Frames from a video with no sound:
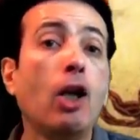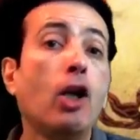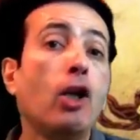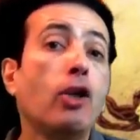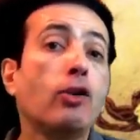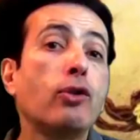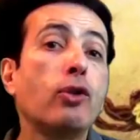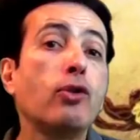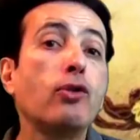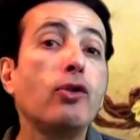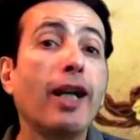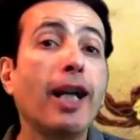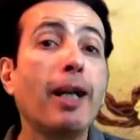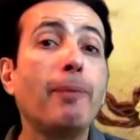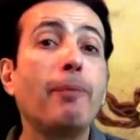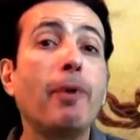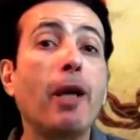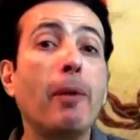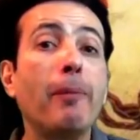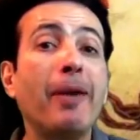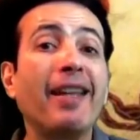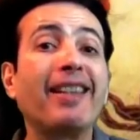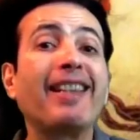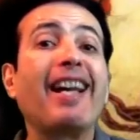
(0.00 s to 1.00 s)
ce serait
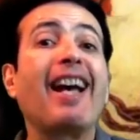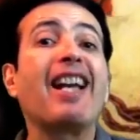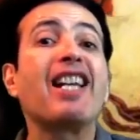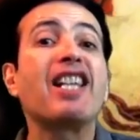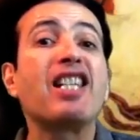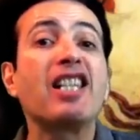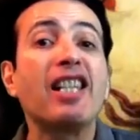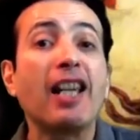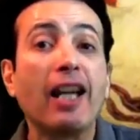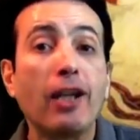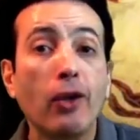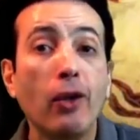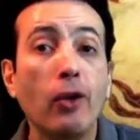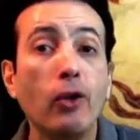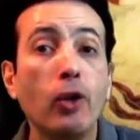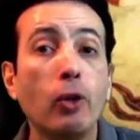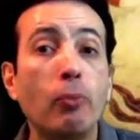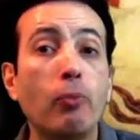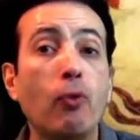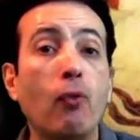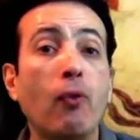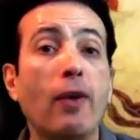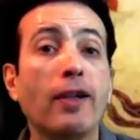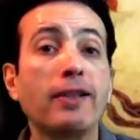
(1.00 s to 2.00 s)
permettre à chacun de
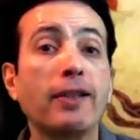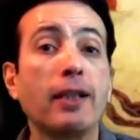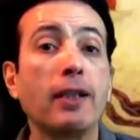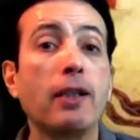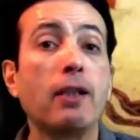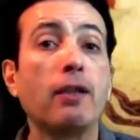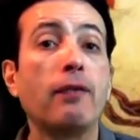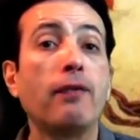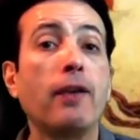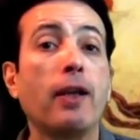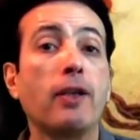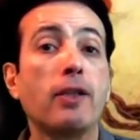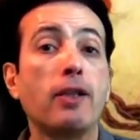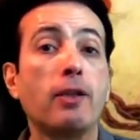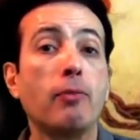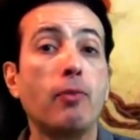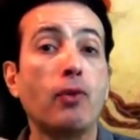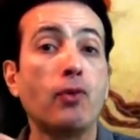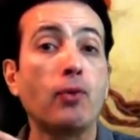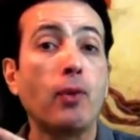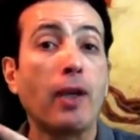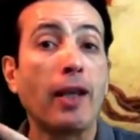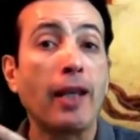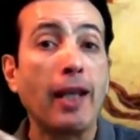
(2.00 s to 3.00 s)
pouvoir satisfaire ses
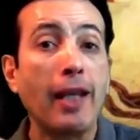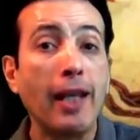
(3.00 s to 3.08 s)
besoins